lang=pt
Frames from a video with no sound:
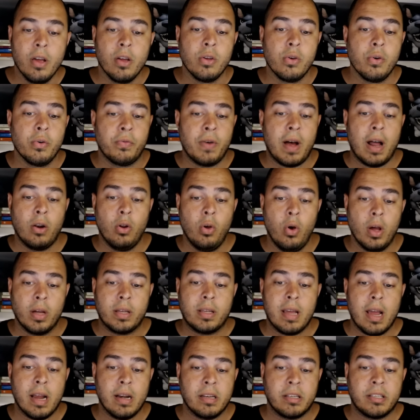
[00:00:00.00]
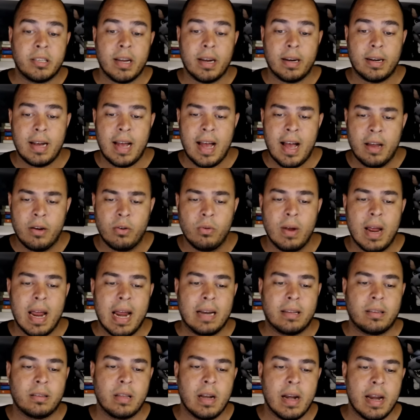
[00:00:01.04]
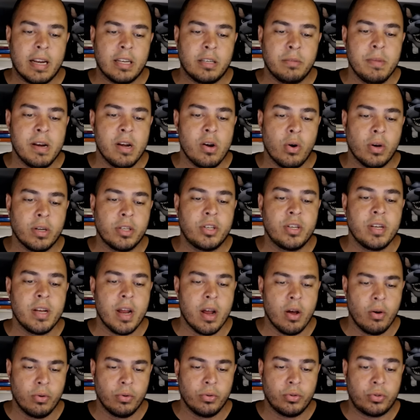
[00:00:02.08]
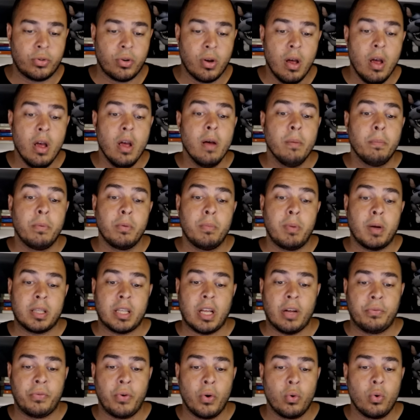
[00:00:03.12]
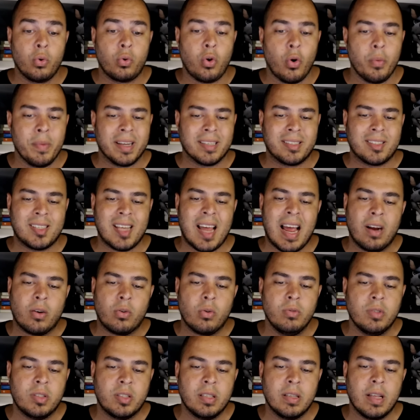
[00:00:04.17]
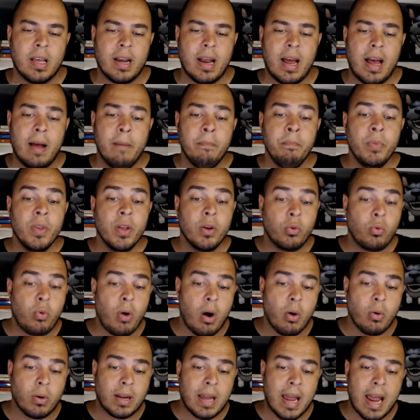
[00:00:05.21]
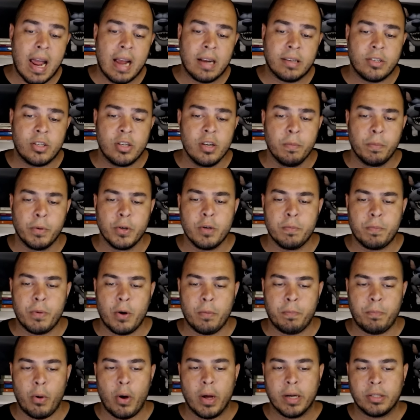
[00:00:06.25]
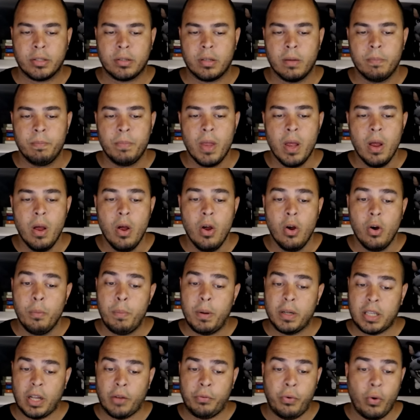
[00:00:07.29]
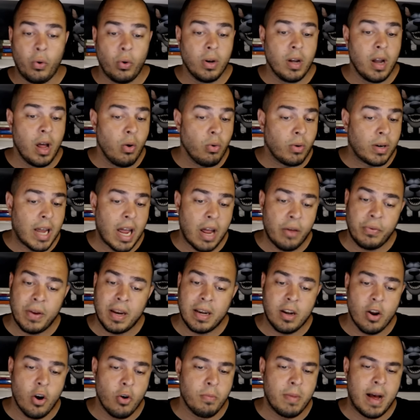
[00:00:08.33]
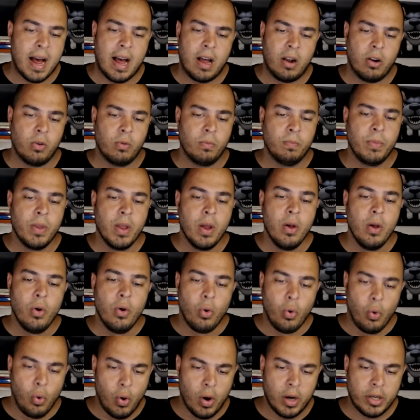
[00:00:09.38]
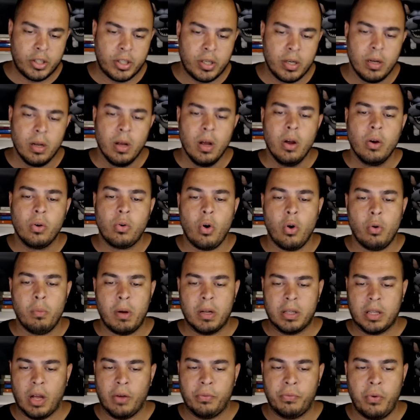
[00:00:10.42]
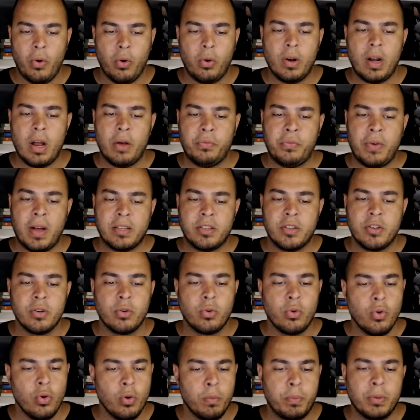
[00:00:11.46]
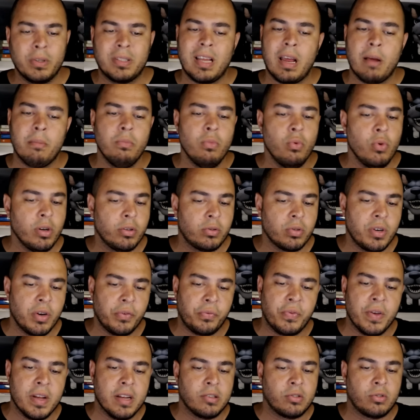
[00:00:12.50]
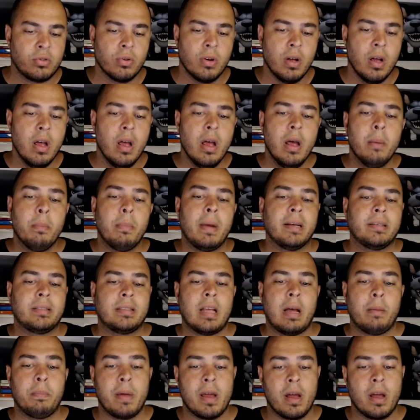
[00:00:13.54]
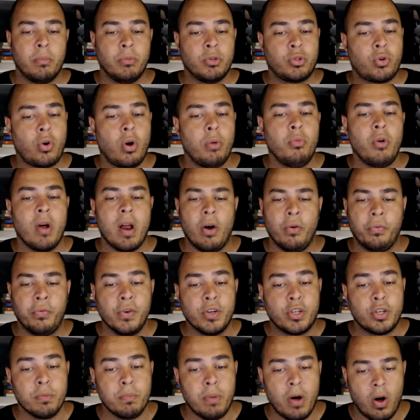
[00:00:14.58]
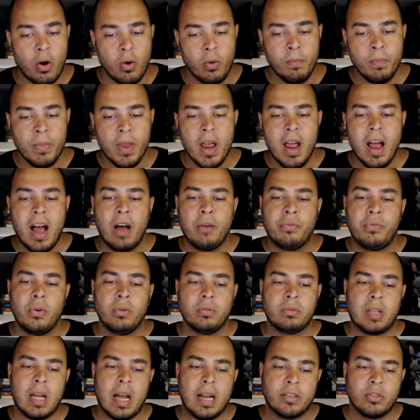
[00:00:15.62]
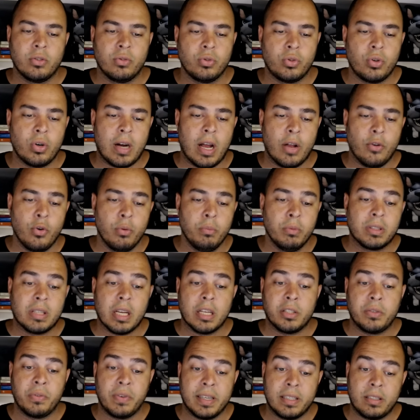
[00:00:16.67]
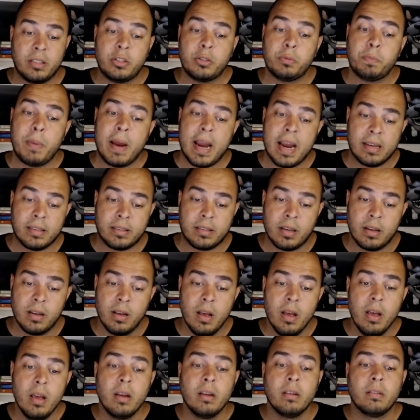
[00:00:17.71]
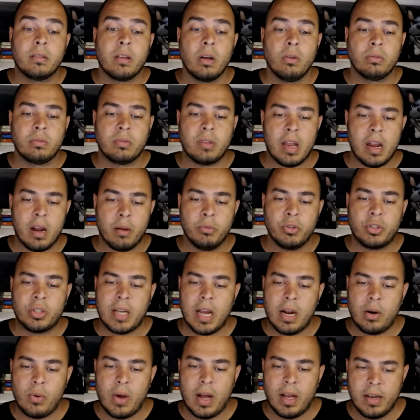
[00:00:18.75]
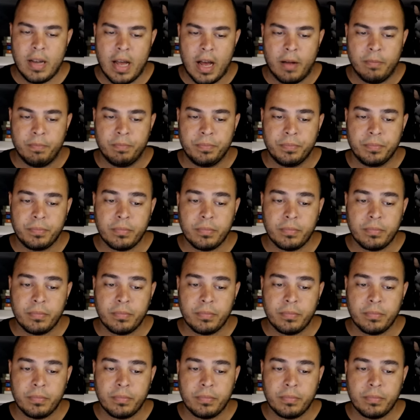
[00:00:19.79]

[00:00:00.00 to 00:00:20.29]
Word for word: E o valor que eles chegaram é 3 milhões de euros, para o Botafogo começar a considerar qualquer tipo de proposta. O Botafogo não quer vender o Marlon. Hoje, com o Botafogo na fase de grupos é muito difícil, mas sabemos como é o futebol. A vontade do jogador muitas vezes pesa, então temos que aguardar.